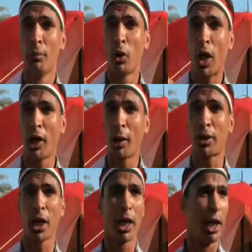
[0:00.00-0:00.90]
بيقولوا علينا
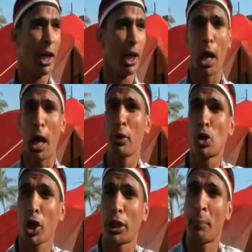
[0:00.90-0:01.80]
مرتجيه لقينا امين
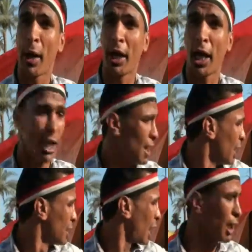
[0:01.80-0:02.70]
شرطه امبارح
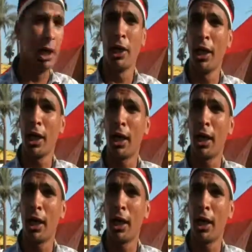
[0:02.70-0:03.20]
داخل